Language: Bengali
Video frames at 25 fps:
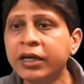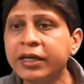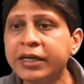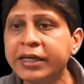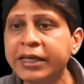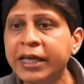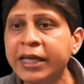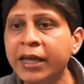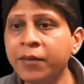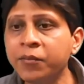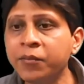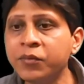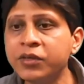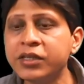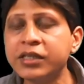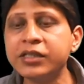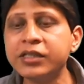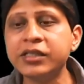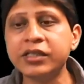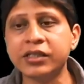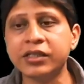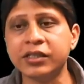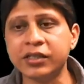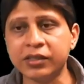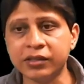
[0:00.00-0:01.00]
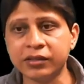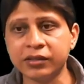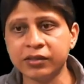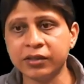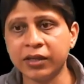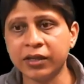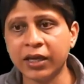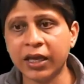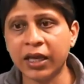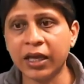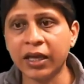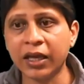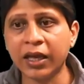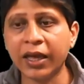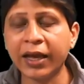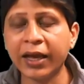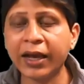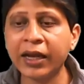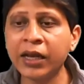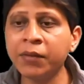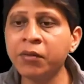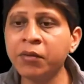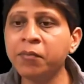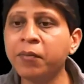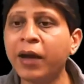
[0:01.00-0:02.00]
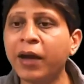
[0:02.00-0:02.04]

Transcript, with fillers: ডিএমটি ডিটি এখানে আমি